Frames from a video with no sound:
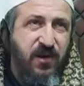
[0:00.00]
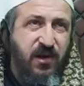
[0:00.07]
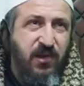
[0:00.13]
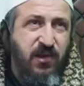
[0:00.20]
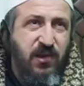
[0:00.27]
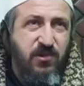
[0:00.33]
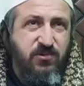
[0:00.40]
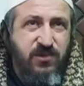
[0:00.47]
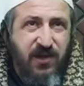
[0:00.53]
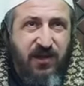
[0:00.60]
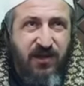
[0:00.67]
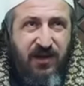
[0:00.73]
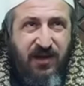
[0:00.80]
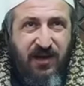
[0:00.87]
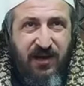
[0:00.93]
الله
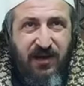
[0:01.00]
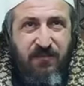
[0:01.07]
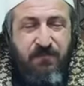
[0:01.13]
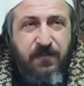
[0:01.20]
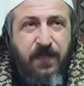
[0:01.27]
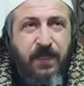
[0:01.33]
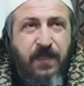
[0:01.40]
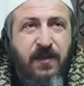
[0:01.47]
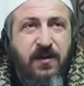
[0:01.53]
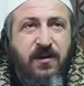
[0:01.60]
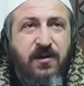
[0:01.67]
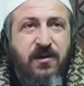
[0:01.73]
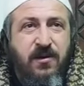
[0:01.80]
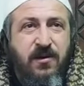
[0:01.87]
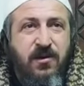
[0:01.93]
تعالى أعلم
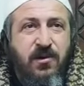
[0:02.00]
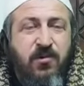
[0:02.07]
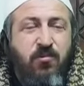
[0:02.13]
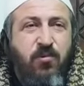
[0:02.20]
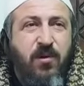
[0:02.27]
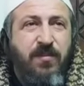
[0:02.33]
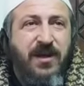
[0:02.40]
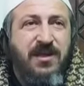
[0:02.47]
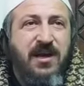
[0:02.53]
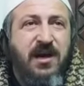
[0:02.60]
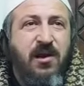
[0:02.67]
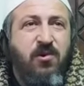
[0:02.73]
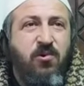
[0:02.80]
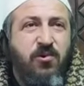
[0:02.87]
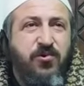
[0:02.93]

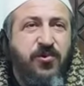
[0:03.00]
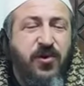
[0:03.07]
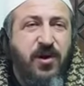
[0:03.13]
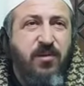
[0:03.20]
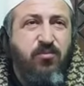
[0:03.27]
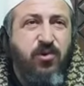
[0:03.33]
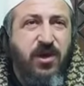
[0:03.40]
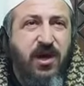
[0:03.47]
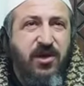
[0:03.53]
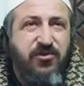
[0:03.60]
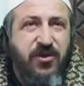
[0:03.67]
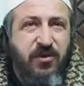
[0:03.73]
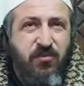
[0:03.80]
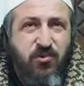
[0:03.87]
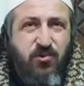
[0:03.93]
وبدأ الخطاب
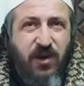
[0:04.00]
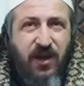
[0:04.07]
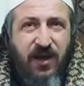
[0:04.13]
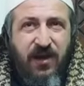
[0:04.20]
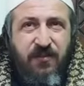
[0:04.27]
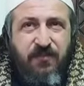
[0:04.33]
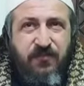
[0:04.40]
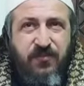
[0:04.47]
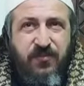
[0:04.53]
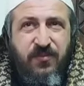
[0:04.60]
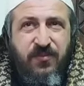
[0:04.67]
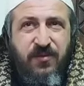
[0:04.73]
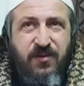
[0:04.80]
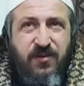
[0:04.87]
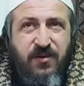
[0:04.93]
يخطبونها
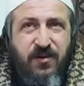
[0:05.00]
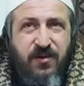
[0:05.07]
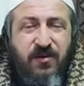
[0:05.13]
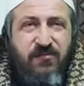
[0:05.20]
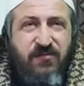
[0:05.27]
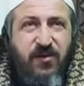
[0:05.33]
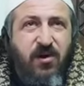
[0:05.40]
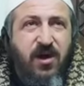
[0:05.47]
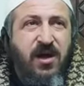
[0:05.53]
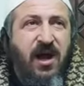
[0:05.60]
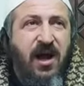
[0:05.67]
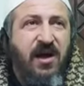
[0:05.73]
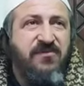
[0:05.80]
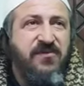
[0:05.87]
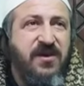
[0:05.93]

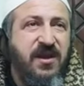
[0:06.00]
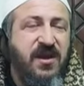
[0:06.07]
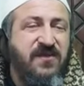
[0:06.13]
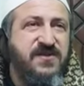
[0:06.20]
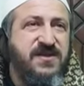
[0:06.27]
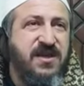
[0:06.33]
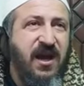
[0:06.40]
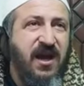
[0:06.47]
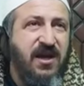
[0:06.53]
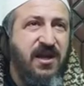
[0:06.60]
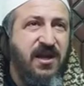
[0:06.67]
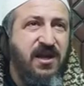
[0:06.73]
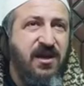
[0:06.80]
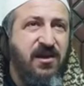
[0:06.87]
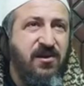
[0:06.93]
فوقع في نفس
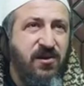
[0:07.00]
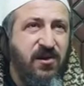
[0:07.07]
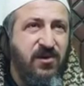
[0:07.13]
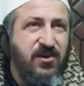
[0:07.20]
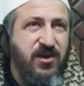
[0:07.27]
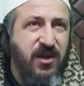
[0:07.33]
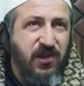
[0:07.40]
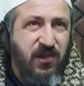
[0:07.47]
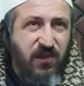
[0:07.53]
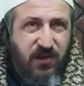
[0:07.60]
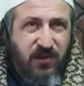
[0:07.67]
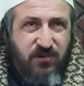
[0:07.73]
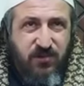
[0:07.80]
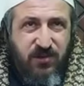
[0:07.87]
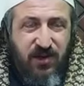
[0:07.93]
علي رضي
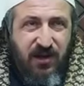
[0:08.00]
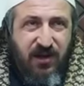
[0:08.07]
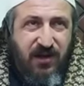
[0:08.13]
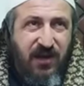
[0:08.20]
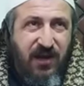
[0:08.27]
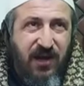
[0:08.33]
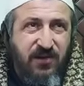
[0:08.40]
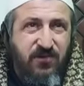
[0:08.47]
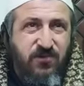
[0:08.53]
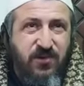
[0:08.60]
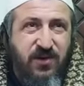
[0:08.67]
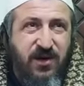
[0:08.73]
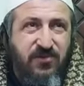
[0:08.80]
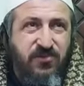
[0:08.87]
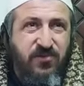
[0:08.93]
الله تعالى عنه
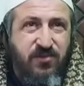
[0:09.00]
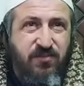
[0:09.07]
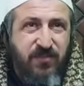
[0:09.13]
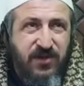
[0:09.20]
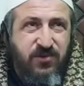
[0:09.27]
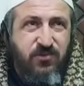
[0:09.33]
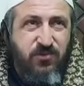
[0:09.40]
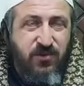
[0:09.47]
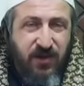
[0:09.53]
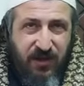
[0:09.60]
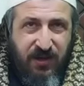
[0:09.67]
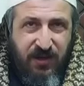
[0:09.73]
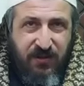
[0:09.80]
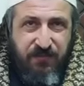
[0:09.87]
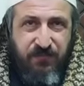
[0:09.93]

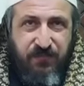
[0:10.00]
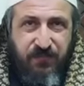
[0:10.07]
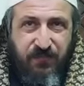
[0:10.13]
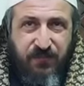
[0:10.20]
خطبتها